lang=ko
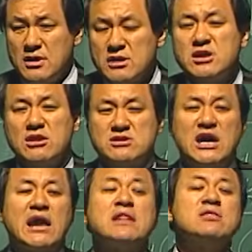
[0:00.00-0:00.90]
그래서 잘
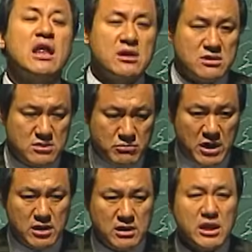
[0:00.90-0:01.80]
안 때려. 왜?
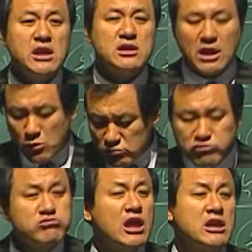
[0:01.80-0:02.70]
때릴 때 꼭
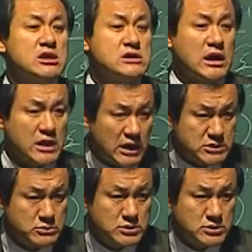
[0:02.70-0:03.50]
누구 때리는 것 같아가지고.